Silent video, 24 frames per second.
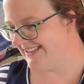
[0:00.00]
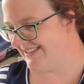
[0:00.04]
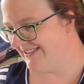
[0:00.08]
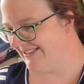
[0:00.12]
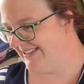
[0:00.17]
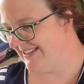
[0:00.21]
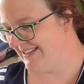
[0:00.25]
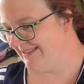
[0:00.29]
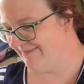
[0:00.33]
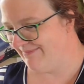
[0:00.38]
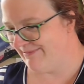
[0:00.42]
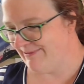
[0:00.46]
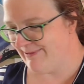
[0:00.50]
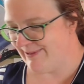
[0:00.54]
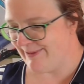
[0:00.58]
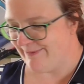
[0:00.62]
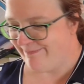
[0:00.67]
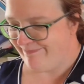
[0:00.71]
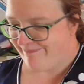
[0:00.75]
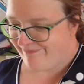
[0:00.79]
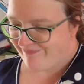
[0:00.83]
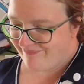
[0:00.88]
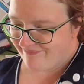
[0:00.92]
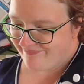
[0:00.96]
war's zu diesem Buch.
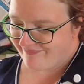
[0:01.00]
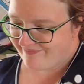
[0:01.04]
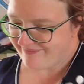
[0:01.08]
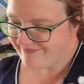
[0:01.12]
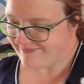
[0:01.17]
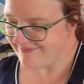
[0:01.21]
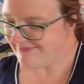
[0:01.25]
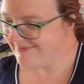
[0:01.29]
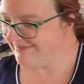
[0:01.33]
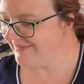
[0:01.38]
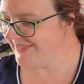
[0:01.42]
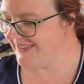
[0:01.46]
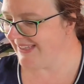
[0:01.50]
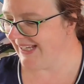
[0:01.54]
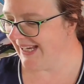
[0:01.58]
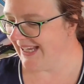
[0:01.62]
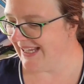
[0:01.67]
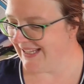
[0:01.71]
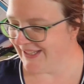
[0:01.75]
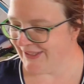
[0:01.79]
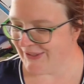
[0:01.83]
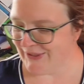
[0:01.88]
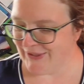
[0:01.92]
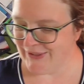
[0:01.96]

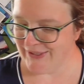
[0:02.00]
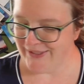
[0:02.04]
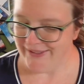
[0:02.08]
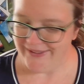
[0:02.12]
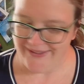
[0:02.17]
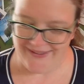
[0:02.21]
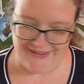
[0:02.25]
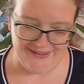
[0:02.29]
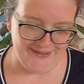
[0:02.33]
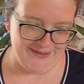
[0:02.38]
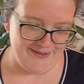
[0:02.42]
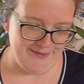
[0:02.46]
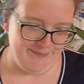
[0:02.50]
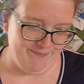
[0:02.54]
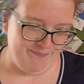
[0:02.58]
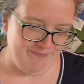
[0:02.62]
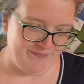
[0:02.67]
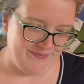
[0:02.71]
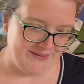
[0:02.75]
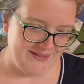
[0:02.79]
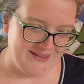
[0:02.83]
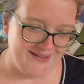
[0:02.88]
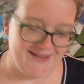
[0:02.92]
Ähm,